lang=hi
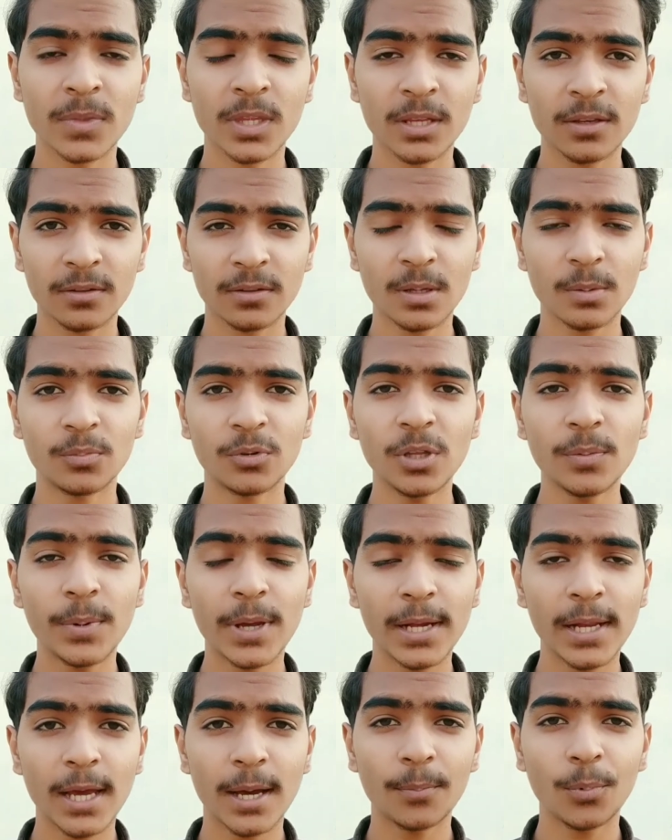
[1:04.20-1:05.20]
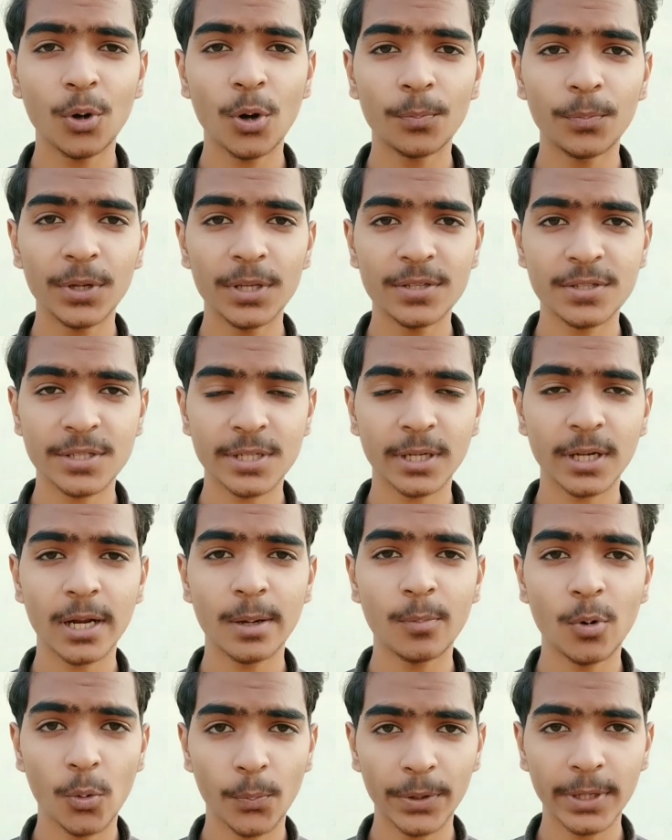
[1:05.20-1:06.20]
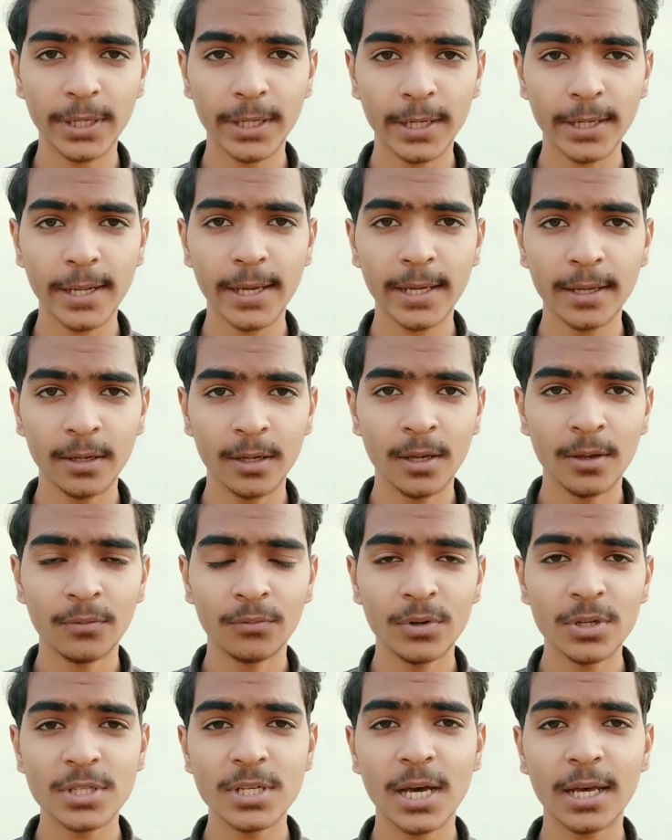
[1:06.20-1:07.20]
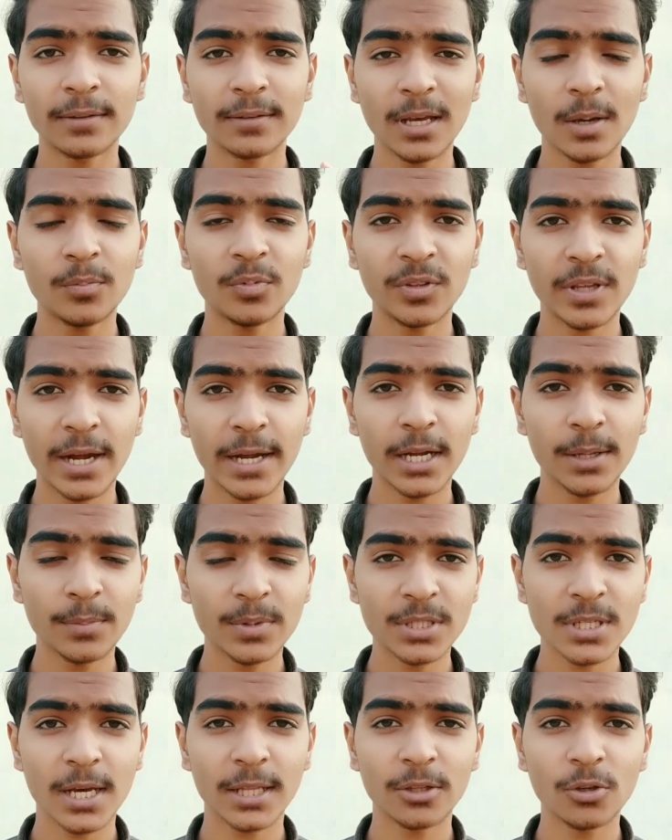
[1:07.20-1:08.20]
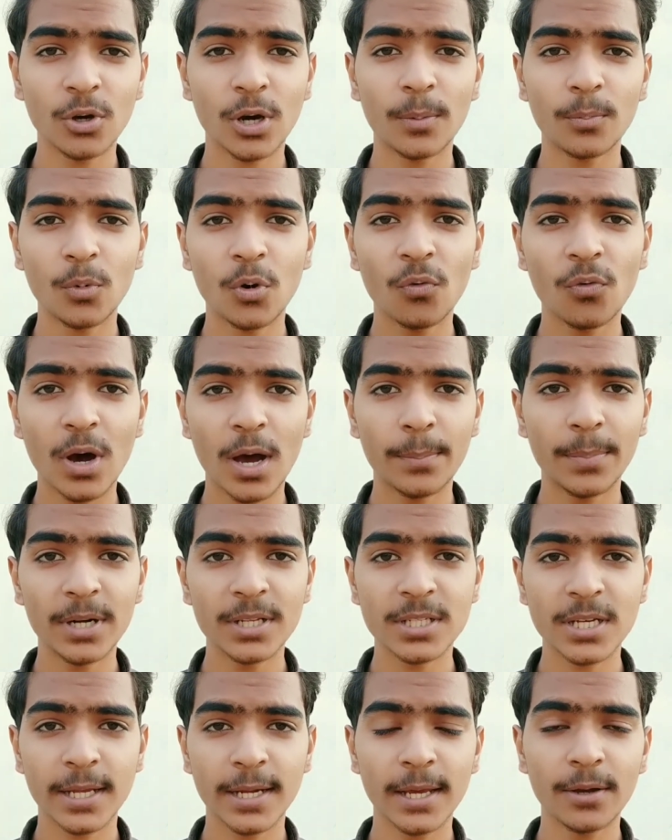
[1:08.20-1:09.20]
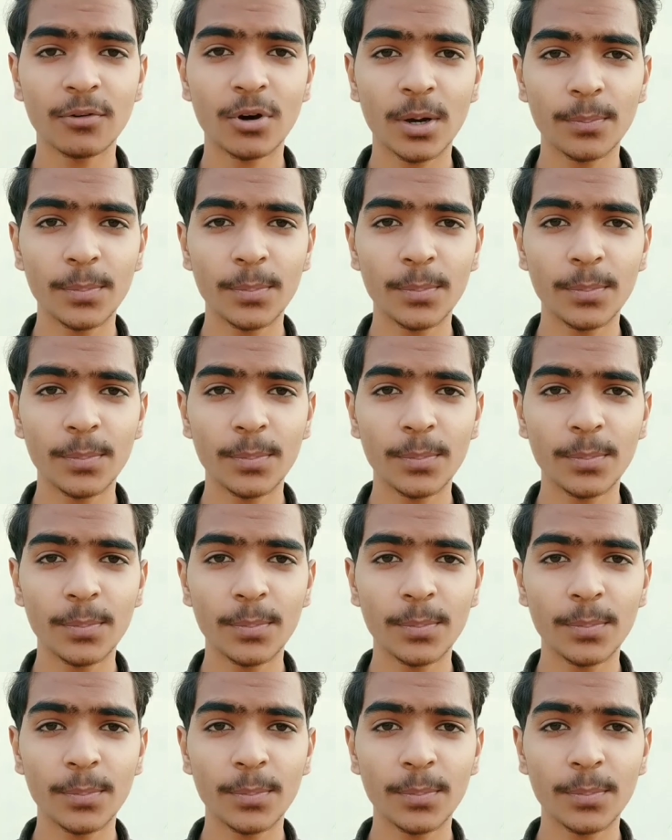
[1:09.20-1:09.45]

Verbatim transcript: सबसे पहले आपको अपना इंस्टाग्राम ओपन करना है फिर जहाँ से आप सेटिंग में जाते हो आपको वहाँ पर जाना है वहाँ पर